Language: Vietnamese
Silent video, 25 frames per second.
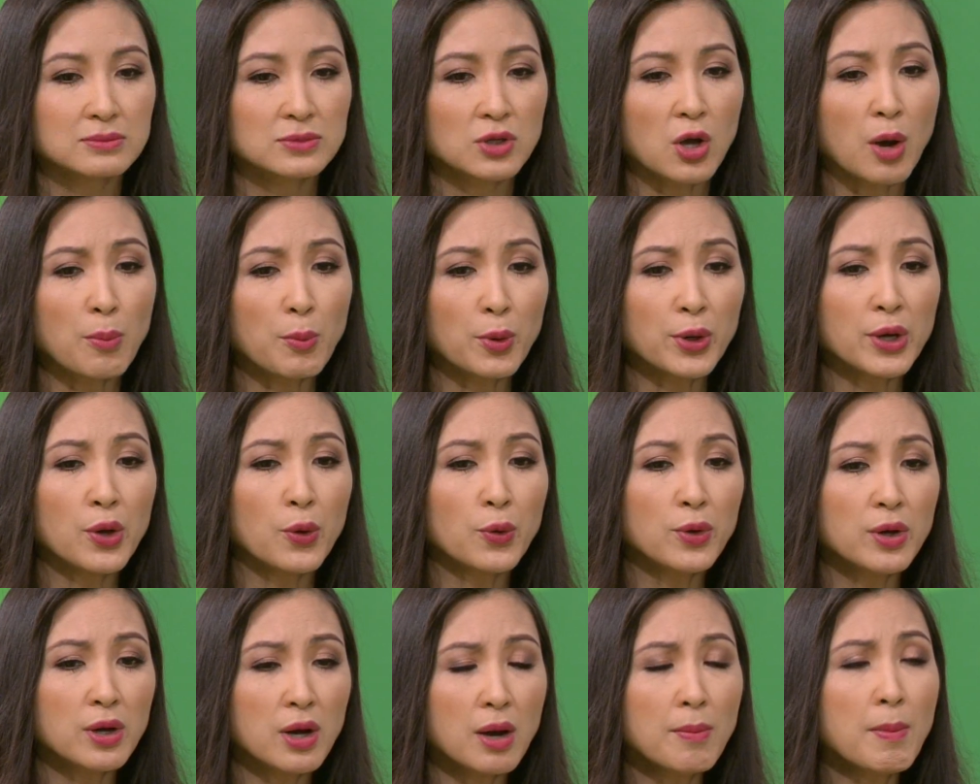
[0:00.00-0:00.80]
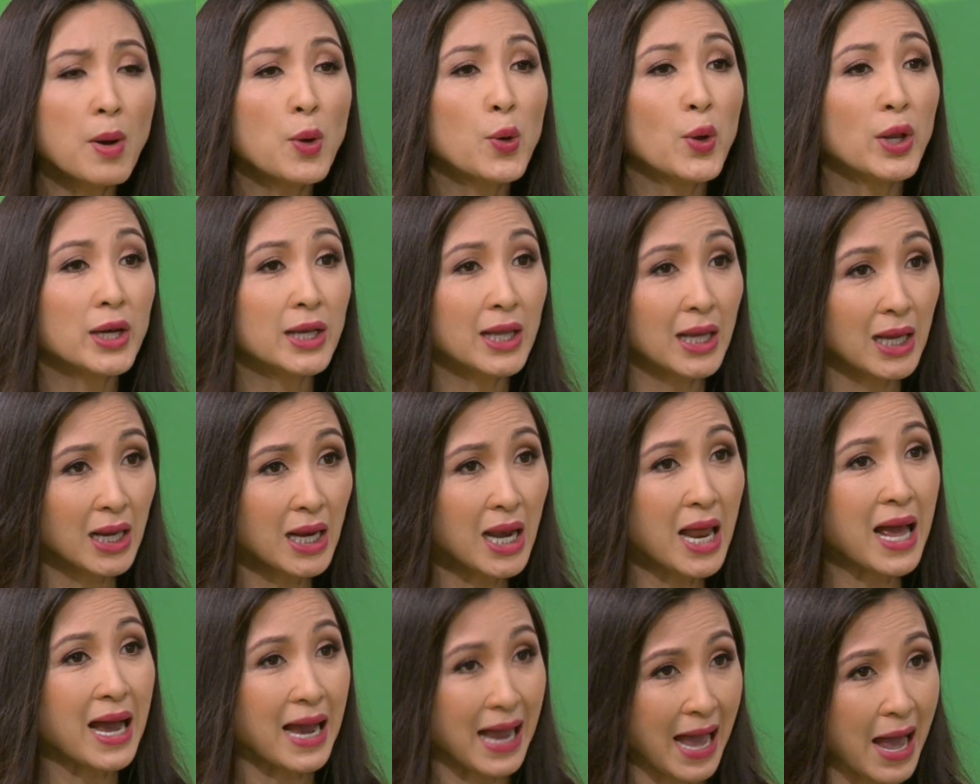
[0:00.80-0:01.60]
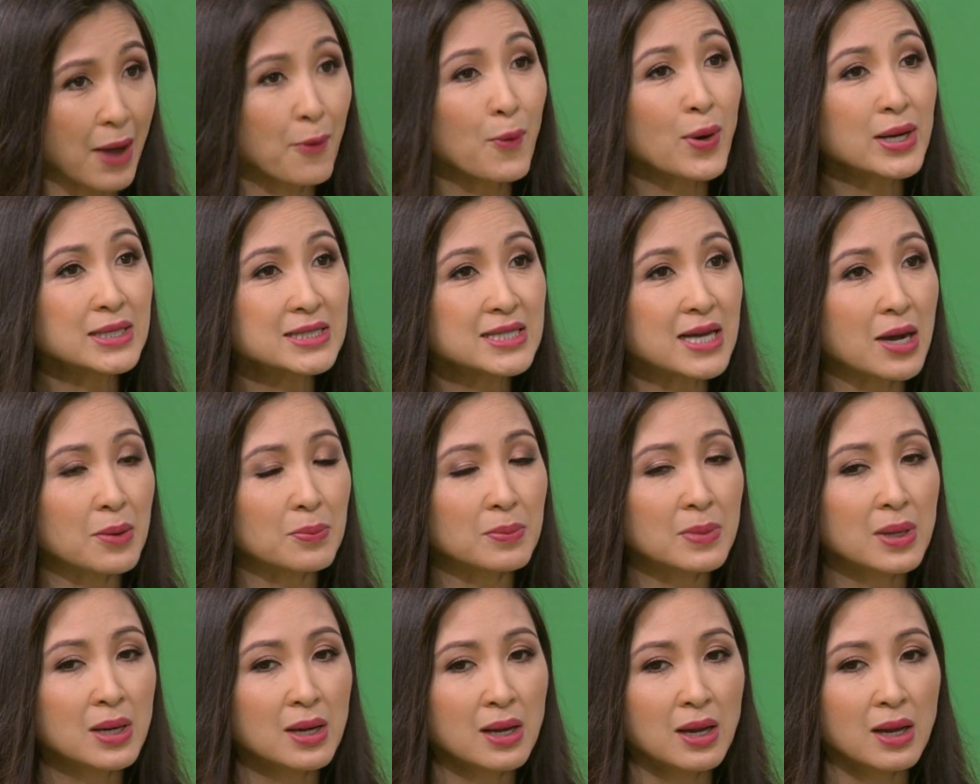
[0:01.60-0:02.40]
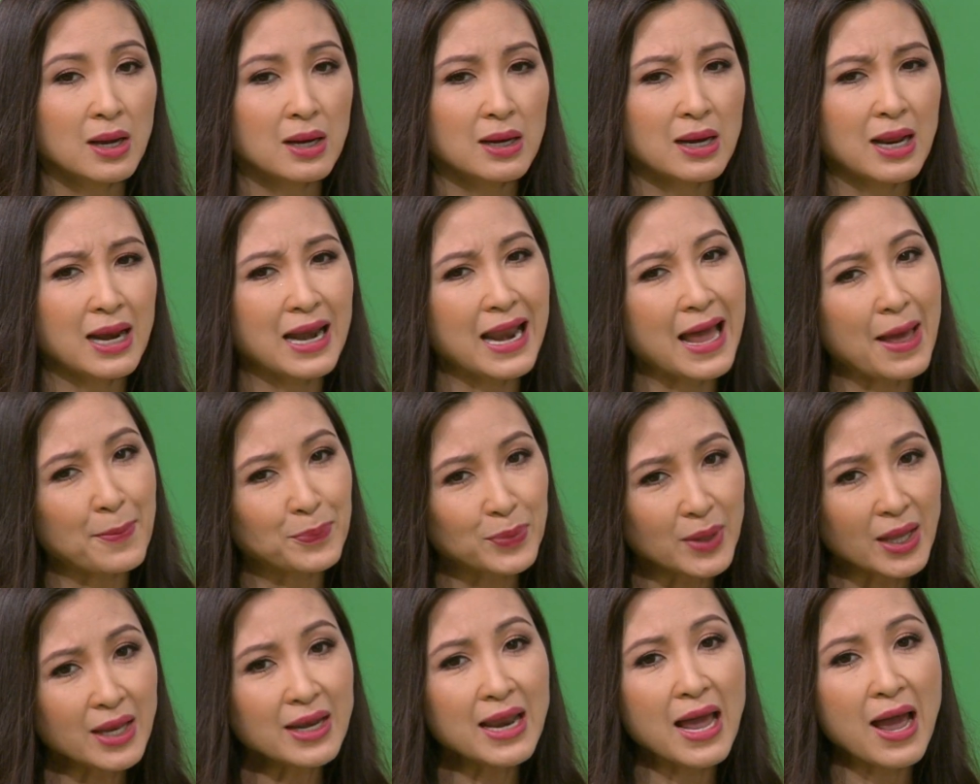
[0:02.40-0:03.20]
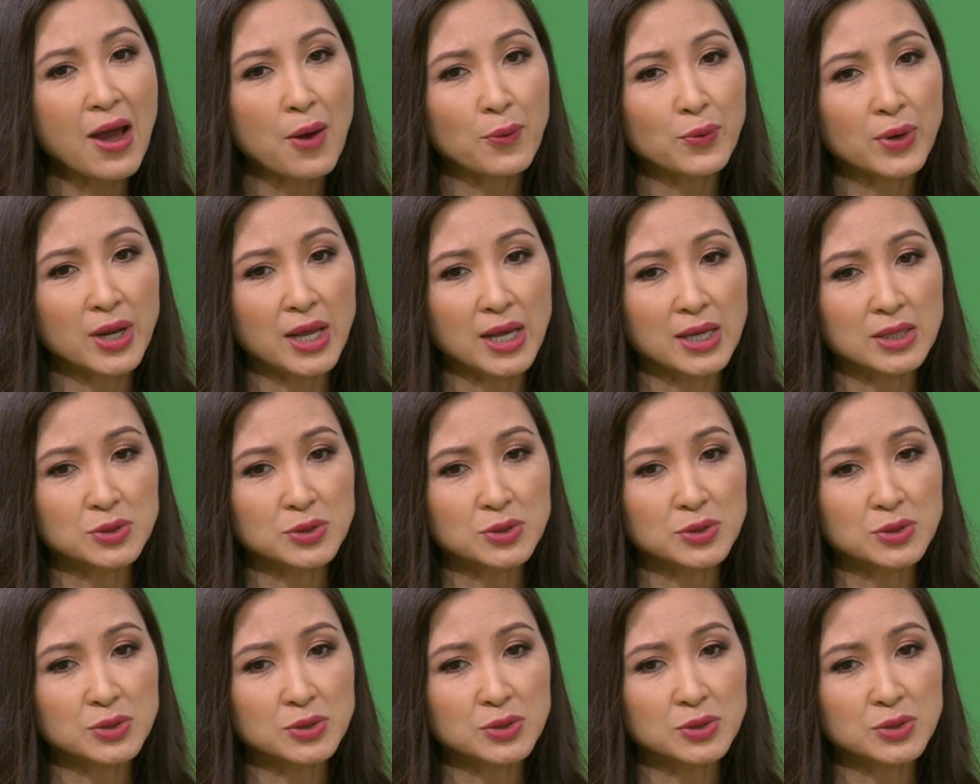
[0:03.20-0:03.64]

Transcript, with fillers: còn một điều nữa mà Huyền nghĩ là khá quan trọng là làm thế nào để